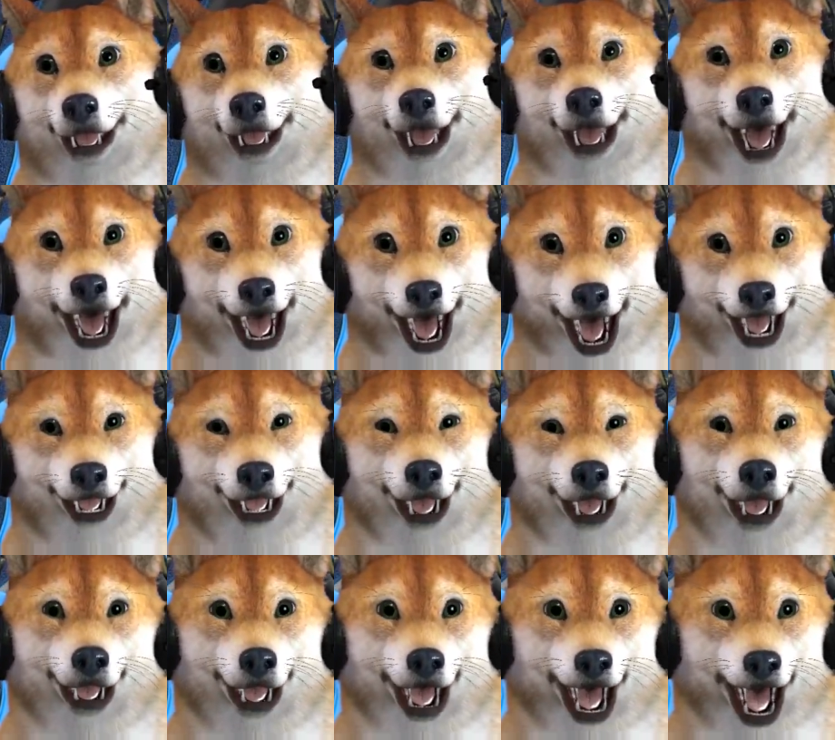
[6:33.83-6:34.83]
Glaubst du, du
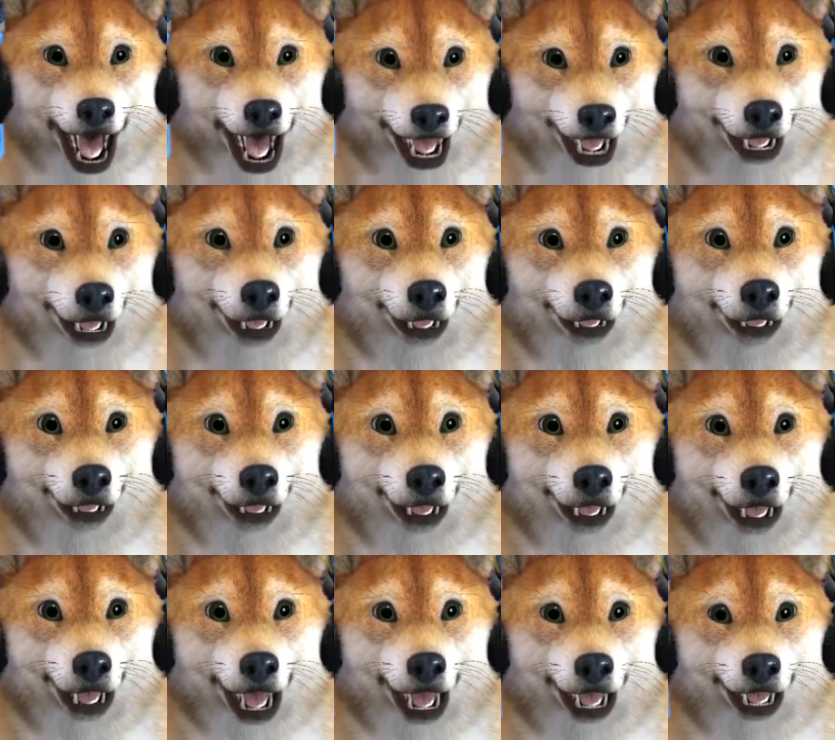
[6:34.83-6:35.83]
kommst da rein, hä?
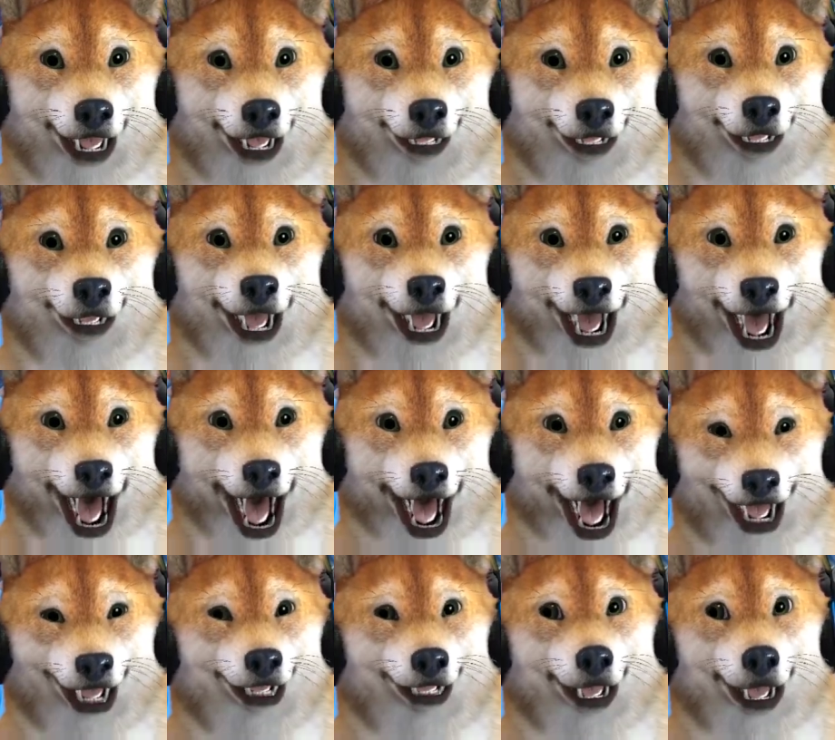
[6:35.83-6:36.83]
Ich habe wieder probiert, hier
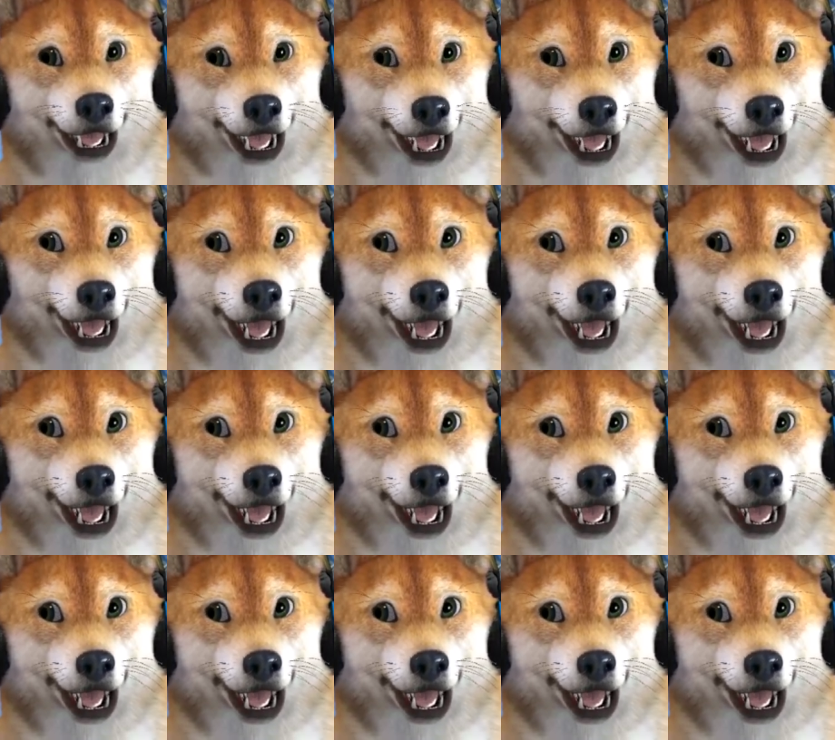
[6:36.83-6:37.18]
reinzuwuppeln.